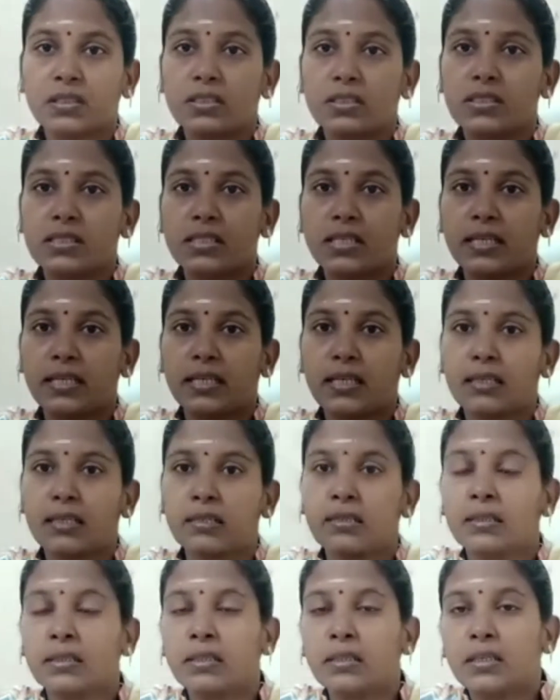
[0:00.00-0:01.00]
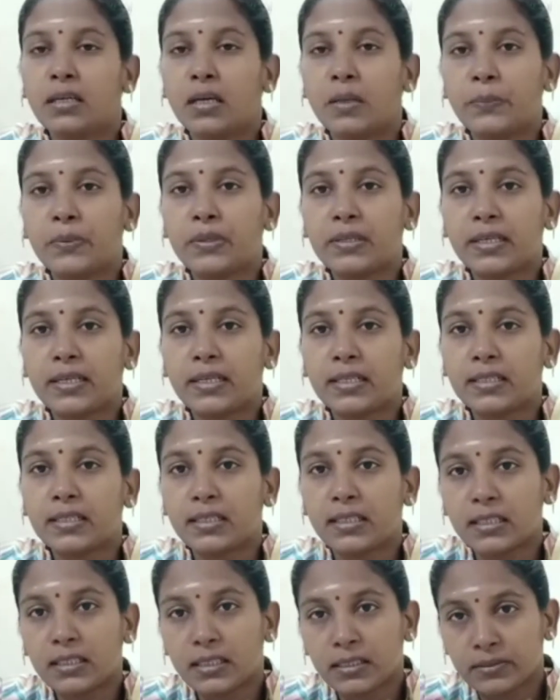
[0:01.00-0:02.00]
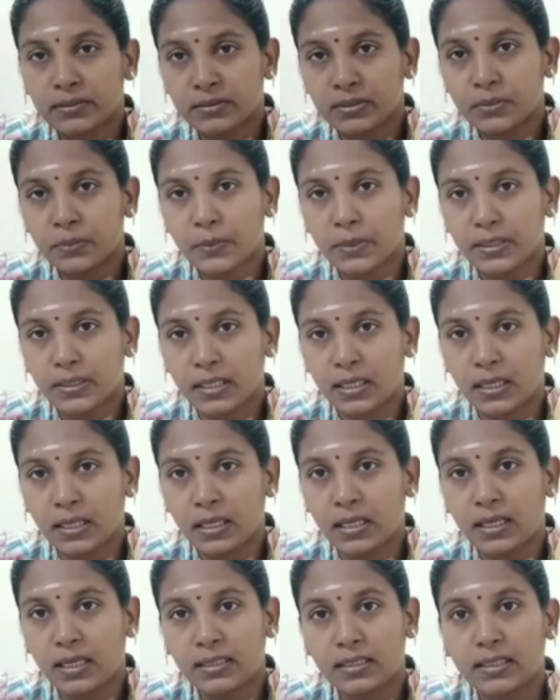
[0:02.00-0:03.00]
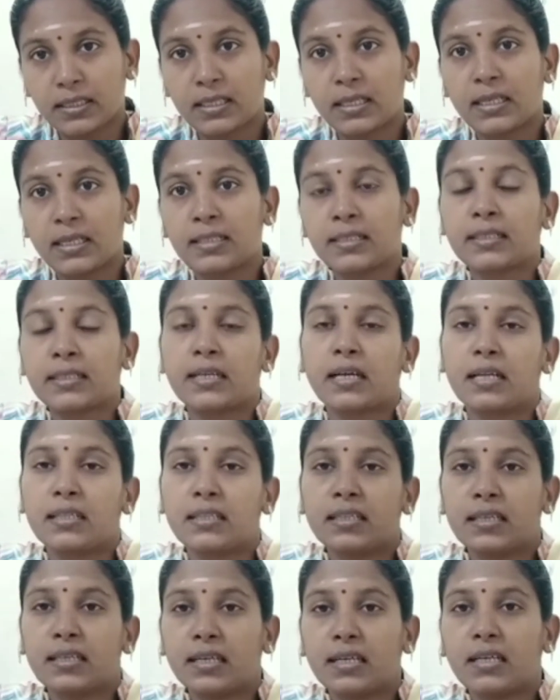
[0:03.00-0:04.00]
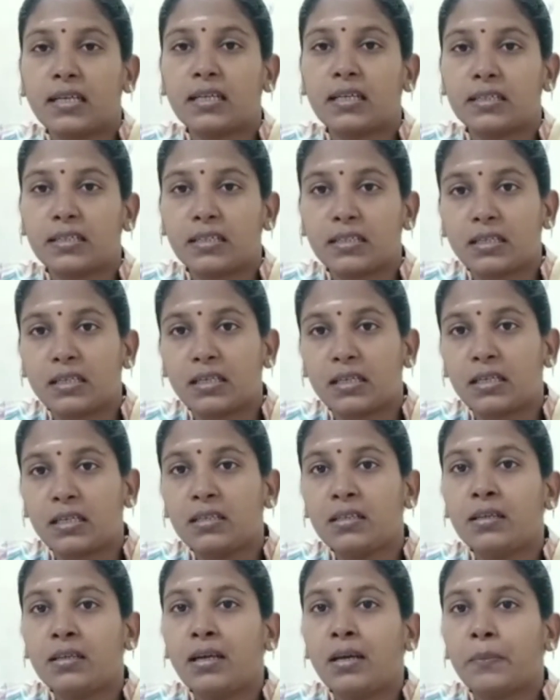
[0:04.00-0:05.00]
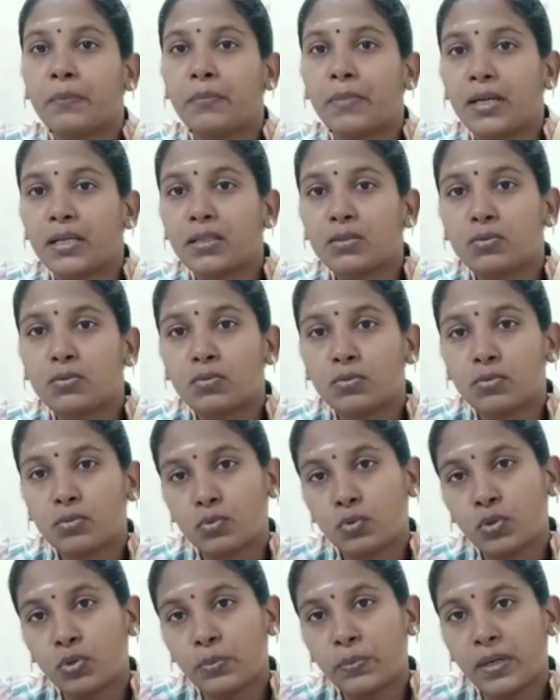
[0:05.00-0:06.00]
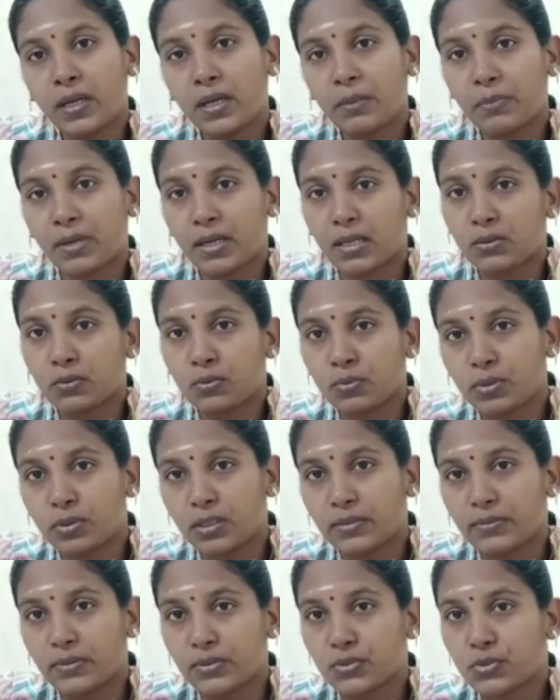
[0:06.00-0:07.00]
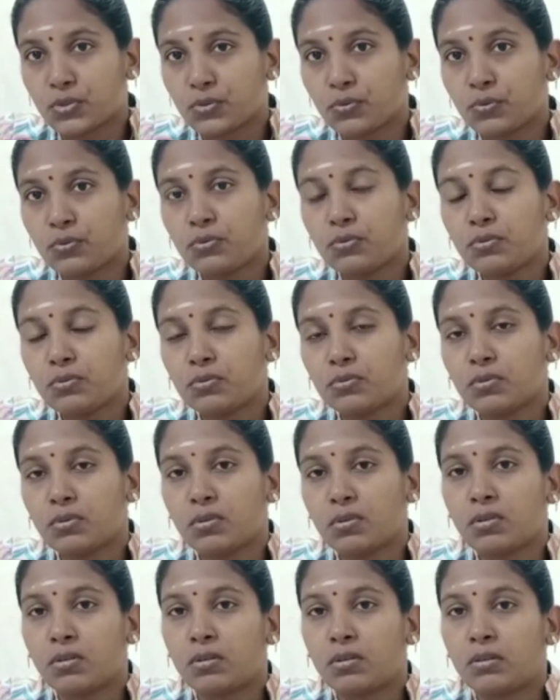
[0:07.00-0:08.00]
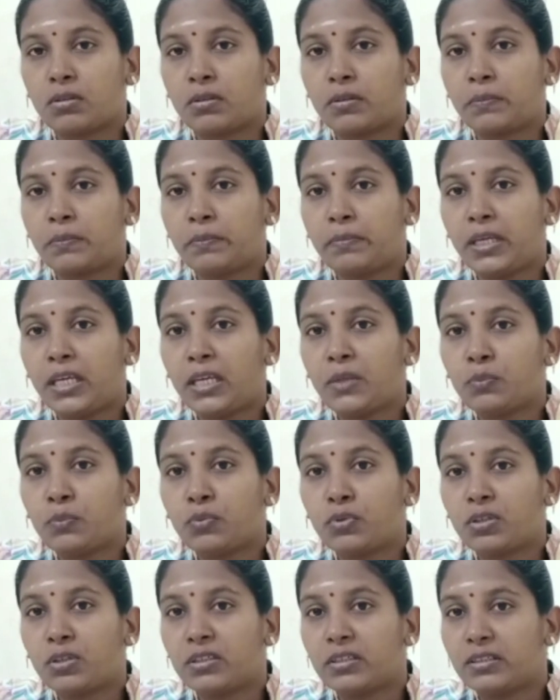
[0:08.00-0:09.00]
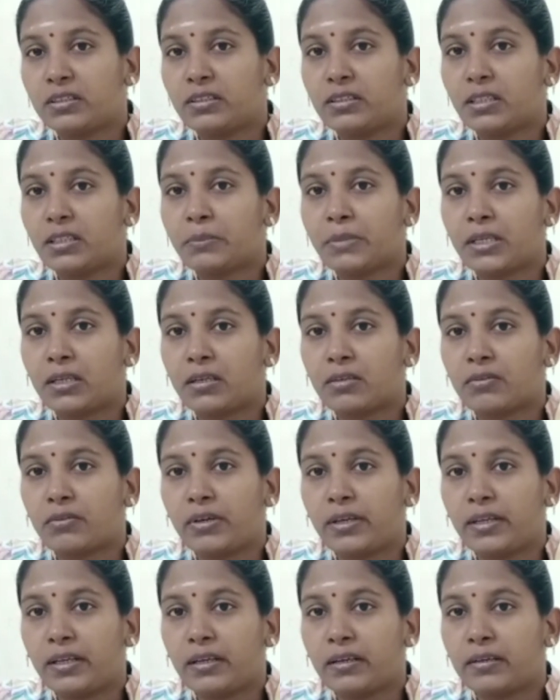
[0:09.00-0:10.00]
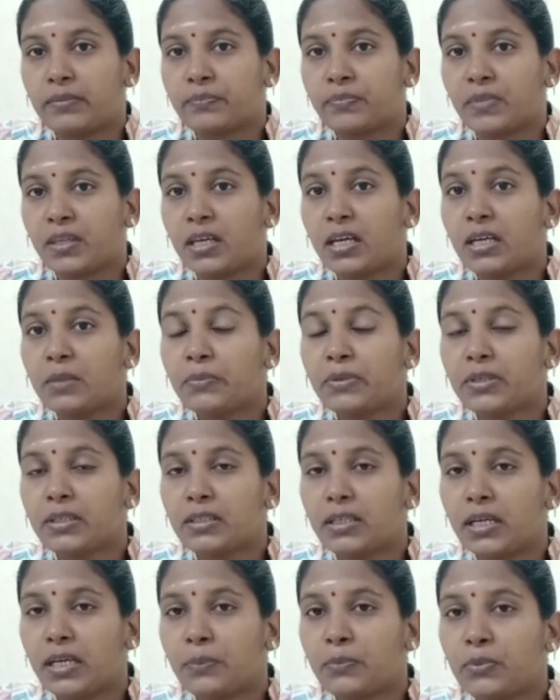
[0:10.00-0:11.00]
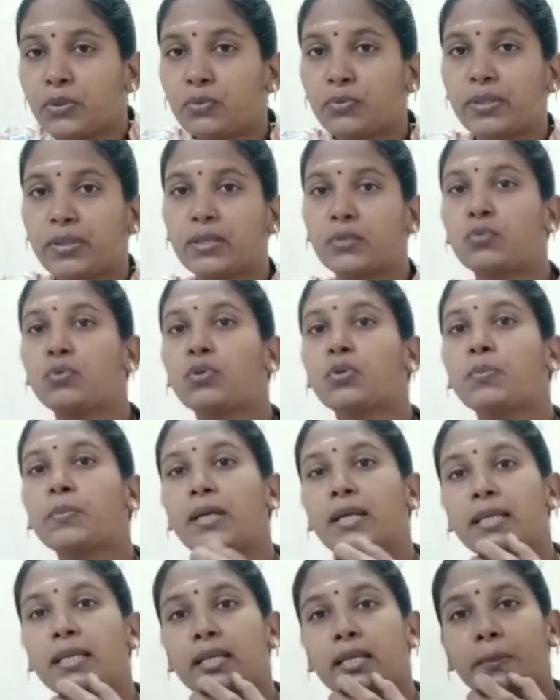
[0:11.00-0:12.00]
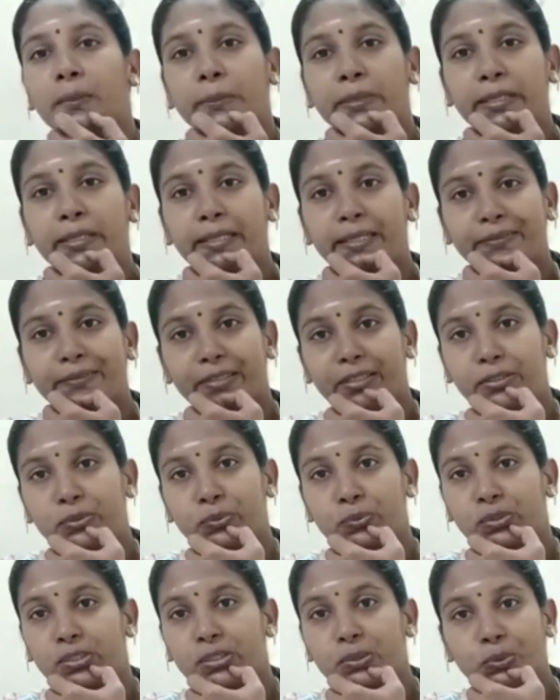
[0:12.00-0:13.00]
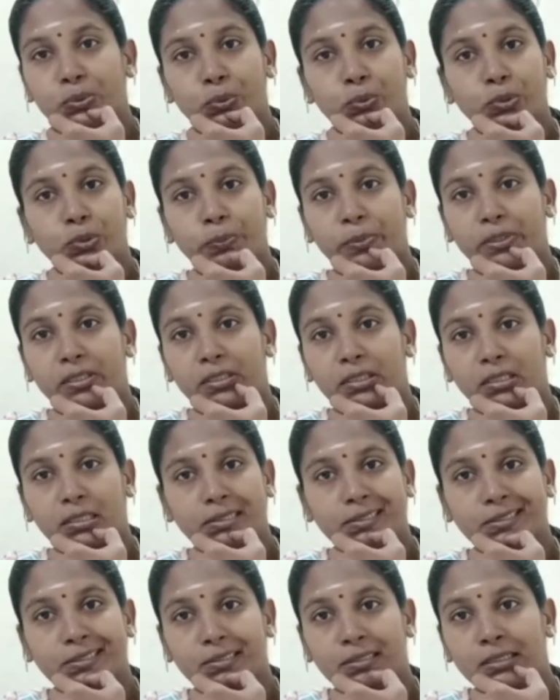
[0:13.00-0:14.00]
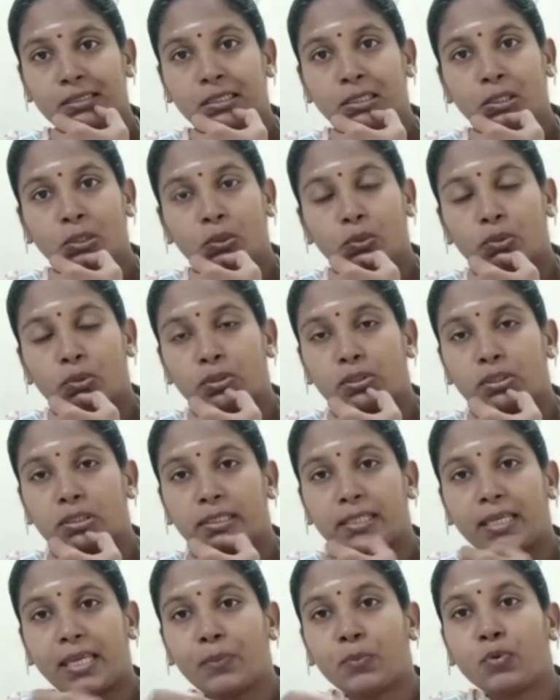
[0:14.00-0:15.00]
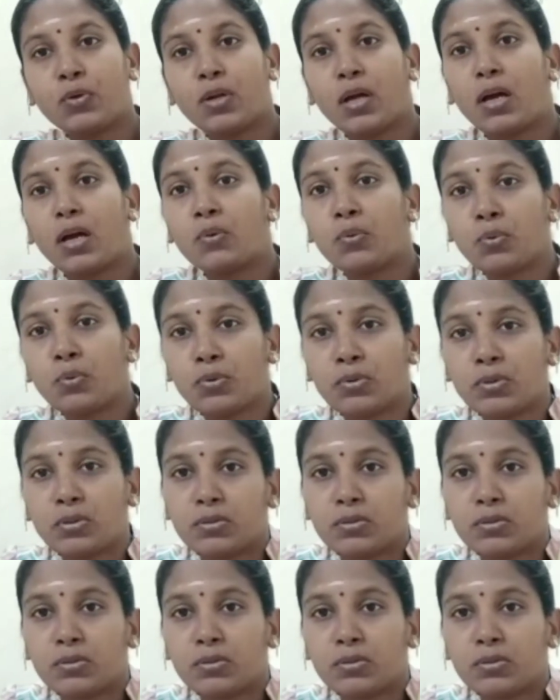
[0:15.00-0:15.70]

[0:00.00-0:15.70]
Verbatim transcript: சரிங்களா அப்போ கிட்டத்தட்ட வந்து பார்த்திங்கன்னா அந்த காலங்கள் அந்த காலகட்டங்களில் மரத்துண்டு கூர்மையான மரத்துண்டுகளை வச்சும் மீன் முள் இந்த மாதிரி இருக்கும் இல்லையா எலும்பு எலும்புகளுடைய கூர்மையான எலும்புகளை வைத்தும் தான் தூண்டப்பட்டிருந்தது ஒரு கிமு நானூறு